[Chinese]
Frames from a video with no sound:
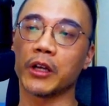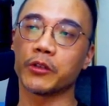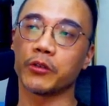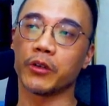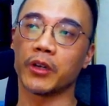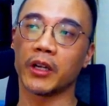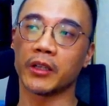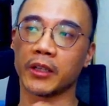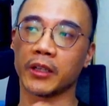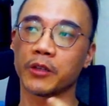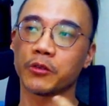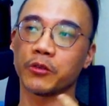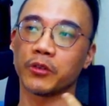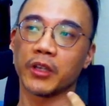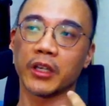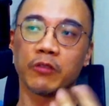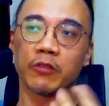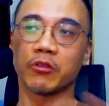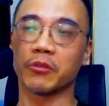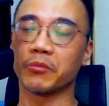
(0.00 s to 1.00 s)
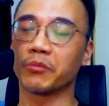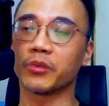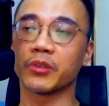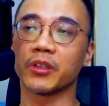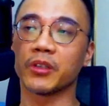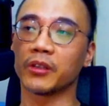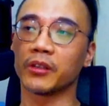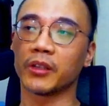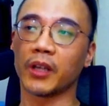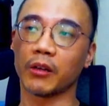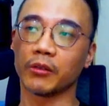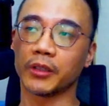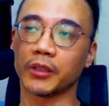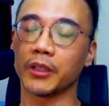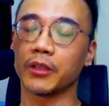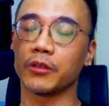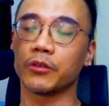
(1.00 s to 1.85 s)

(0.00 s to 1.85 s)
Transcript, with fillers: 就会让人家觉得英文不是很到底。